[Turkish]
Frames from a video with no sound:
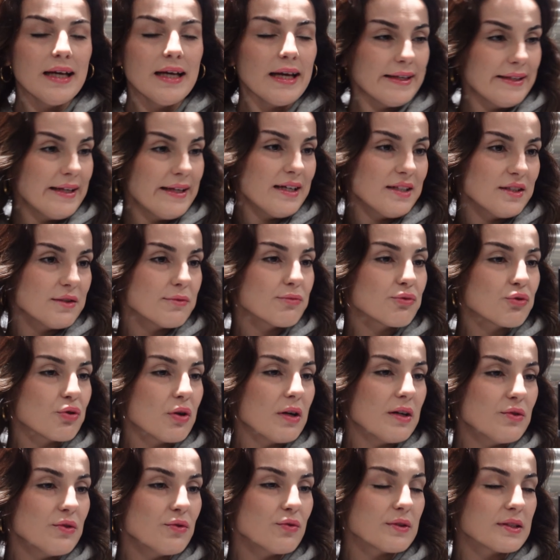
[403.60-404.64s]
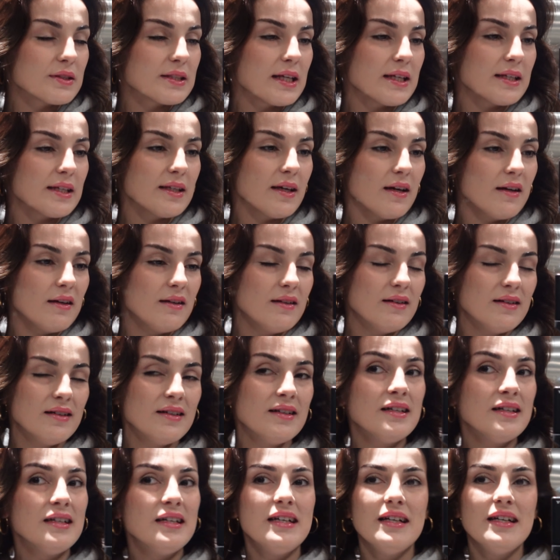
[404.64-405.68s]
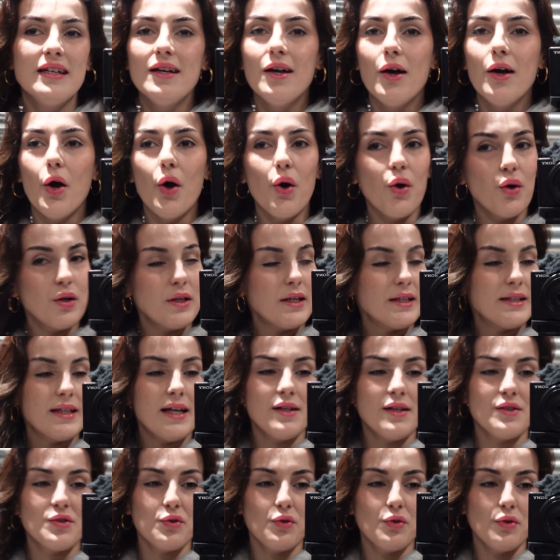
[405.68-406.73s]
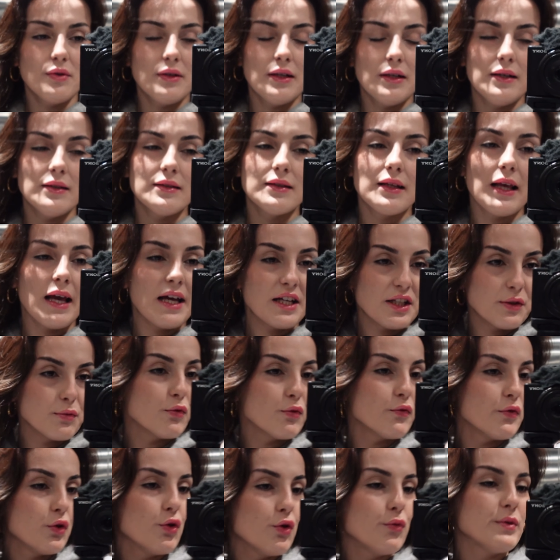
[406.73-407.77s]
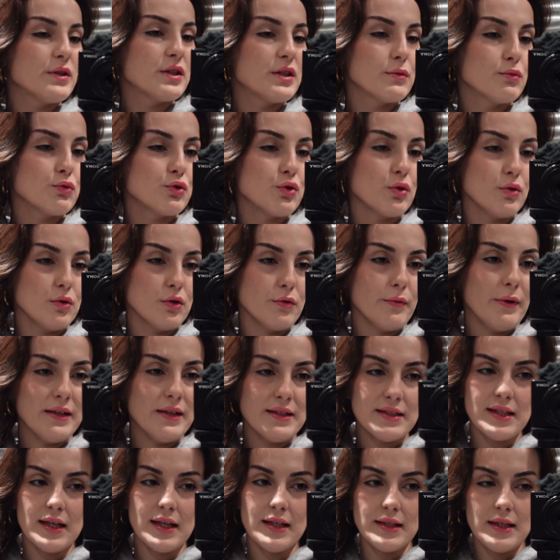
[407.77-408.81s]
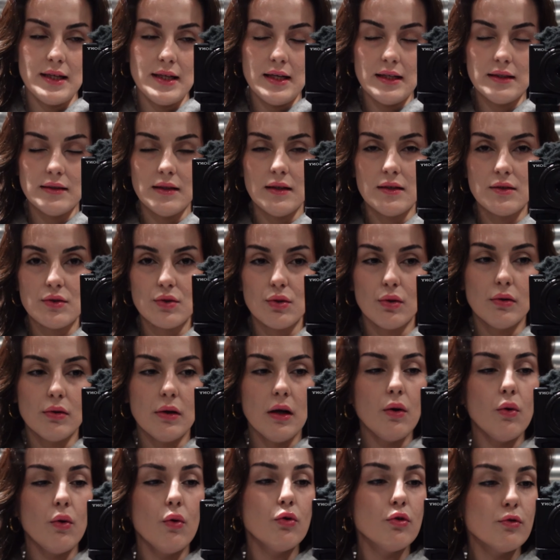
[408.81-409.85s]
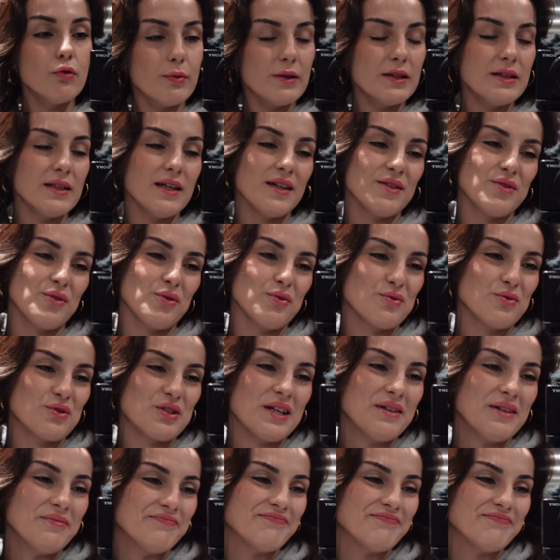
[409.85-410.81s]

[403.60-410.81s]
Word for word: enerjim şu an yüksek ya. Öğleden sonra, gerçi bu videoyu bitirmiş olurum hastanelerden sonra, ölü balığa döneceğim.